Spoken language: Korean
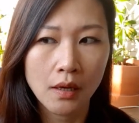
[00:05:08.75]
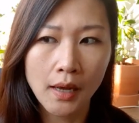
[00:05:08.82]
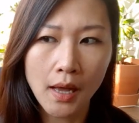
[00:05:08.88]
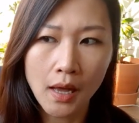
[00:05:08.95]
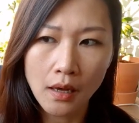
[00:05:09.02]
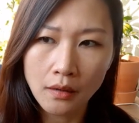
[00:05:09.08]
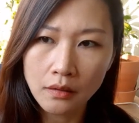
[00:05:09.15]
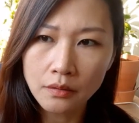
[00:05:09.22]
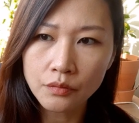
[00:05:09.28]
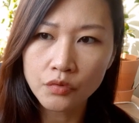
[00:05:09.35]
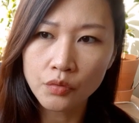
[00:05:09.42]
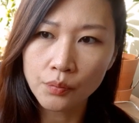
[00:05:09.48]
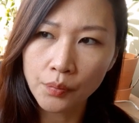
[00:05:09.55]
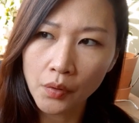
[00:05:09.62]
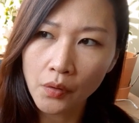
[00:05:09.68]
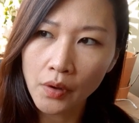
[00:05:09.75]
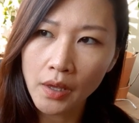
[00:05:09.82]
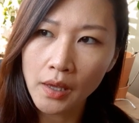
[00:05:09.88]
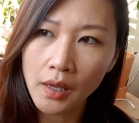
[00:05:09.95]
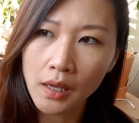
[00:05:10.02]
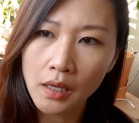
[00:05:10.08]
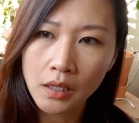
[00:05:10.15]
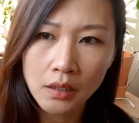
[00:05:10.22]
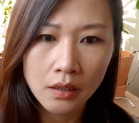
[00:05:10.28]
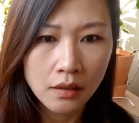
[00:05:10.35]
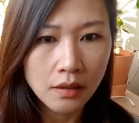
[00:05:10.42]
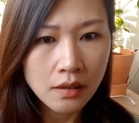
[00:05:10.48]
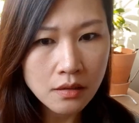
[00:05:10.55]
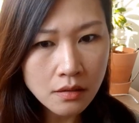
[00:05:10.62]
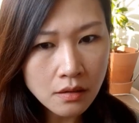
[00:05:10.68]
가끔 슈퍼에
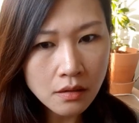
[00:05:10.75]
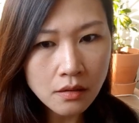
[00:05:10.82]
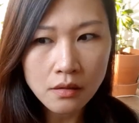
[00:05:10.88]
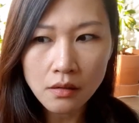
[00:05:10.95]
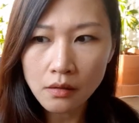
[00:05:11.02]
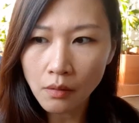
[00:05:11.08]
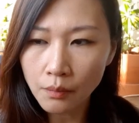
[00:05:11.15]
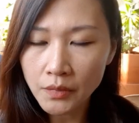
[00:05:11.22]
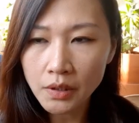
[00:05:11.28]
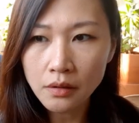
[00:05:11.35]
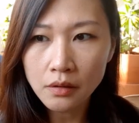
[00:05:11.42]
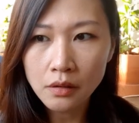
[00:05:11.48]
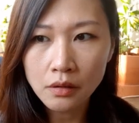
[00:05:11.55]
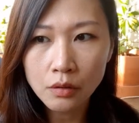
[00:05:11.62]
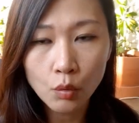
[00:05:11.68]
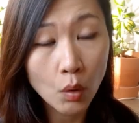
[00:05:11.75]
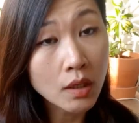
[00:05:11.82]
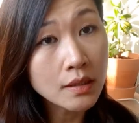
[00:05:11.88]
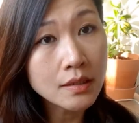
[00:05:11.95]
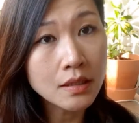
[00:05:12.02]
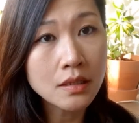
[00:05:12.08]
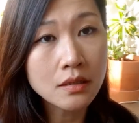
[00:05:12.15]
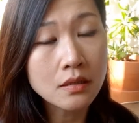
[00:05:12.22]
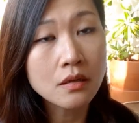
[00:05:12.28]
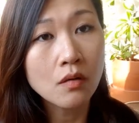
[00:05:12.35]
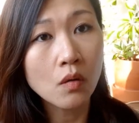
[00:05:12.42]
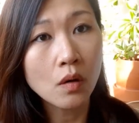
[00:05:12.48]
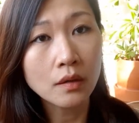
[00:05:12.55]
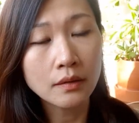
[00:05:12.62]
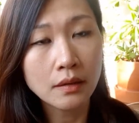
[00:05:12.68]
있는 듯 없는 듯 왠지 있는
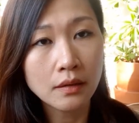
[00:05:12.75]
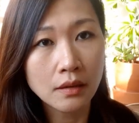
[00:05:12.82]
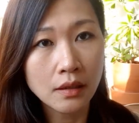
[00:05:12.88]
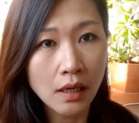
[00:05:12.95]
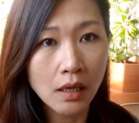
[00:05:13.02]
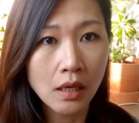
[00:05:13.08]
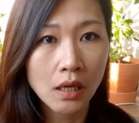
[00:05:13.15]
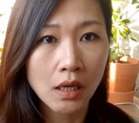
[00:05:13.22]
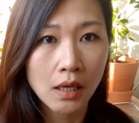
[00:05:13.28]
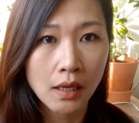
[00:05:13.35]
것 같은데